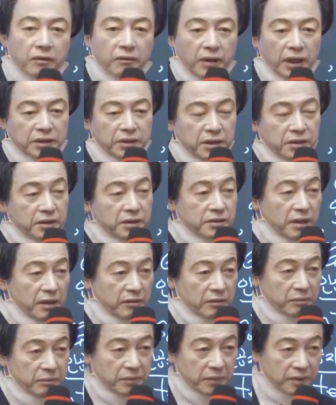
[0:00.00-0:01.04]
완전 천사.
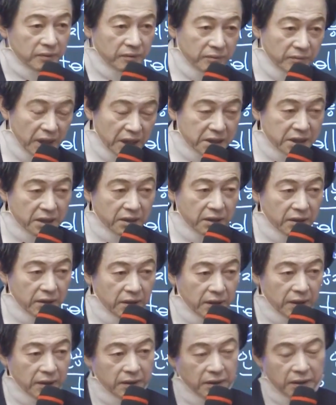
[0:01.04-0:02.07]
맞죠?
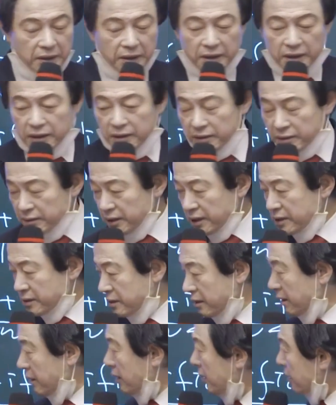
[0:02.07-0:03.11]

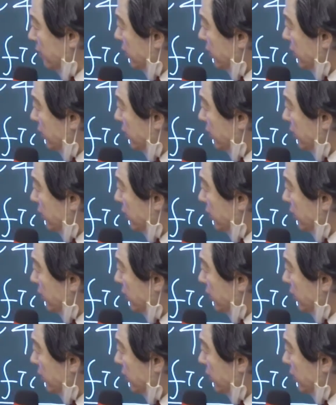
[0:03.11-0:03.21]
그래서